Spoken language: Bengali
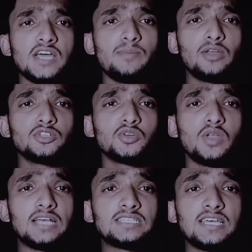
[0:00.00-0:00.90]
যাওয়া
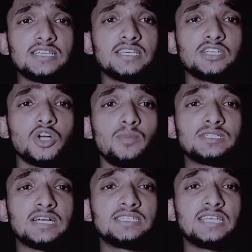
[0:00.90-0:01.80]
মানুষগুলো আস্তে আস্তে
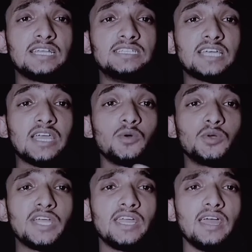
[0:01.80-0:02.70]
সবার কাছ থেকে নিজেকে
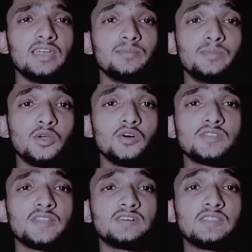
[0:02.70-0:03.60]
গুটিয়ে নেয় বিকজ তারা